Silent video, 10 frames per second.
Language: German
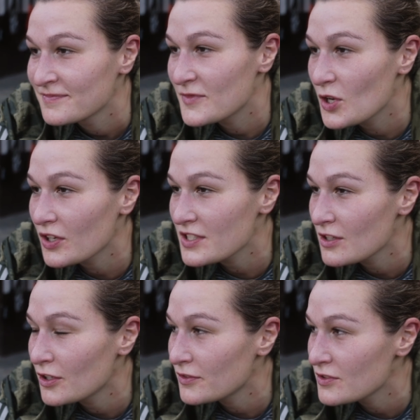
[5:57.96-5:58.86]
Doch, es
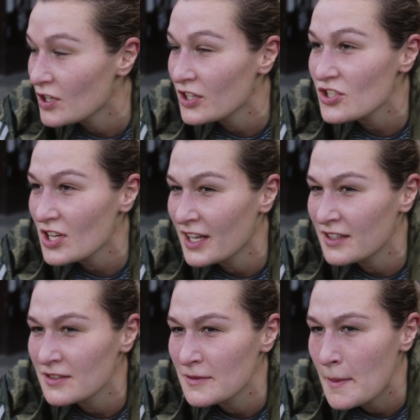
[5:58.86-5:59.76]
läuft. Sonne
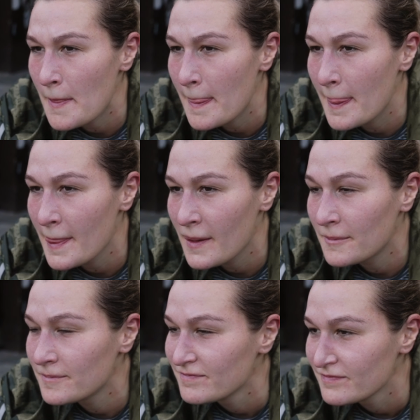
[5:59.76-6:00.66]
scheint. Jetzt
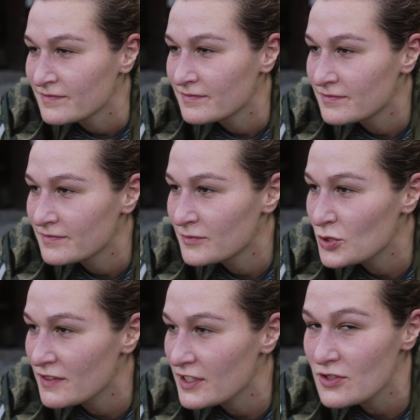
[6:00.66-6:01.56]
endlich.
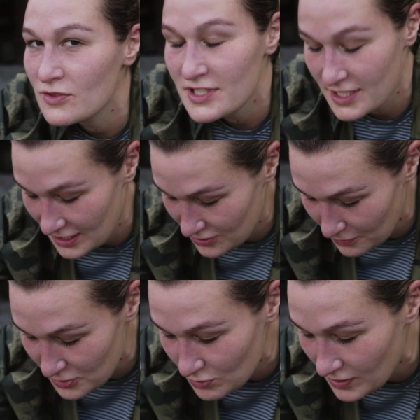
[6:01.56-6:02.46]
Motivation ist da,
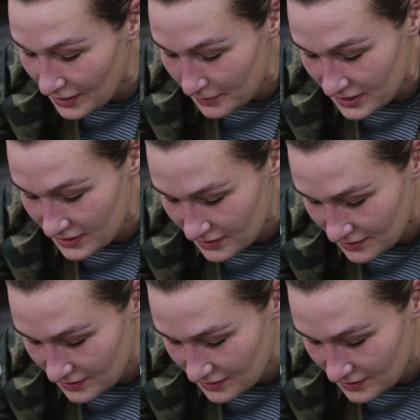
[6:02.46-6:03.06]
Top-Schuhe habe ich.